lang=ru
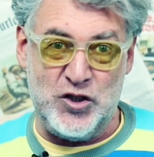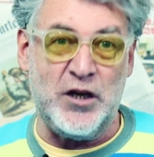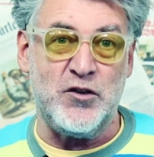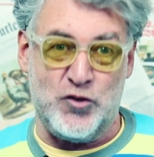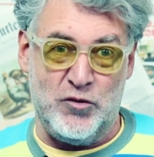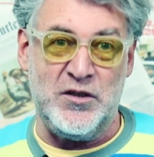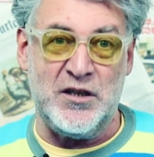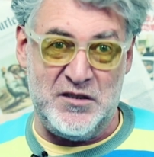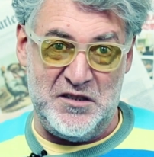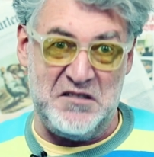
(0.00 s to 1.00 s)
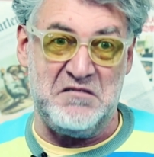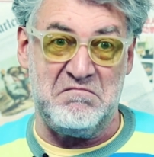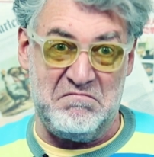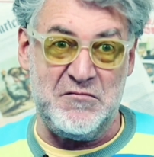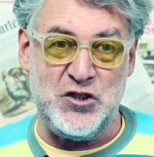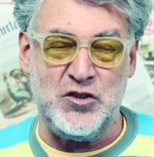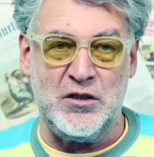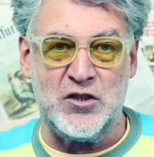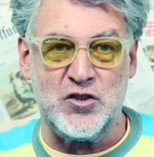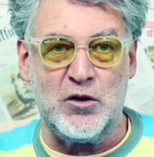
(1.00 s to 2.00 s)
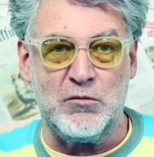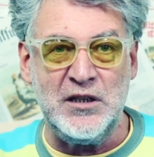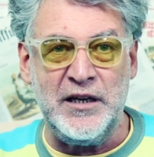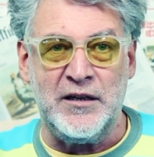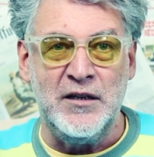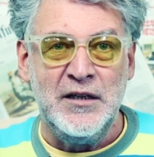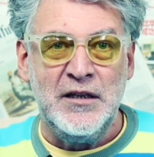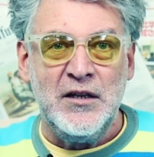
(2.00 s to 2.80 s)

считаю, что версии очень даже крутые.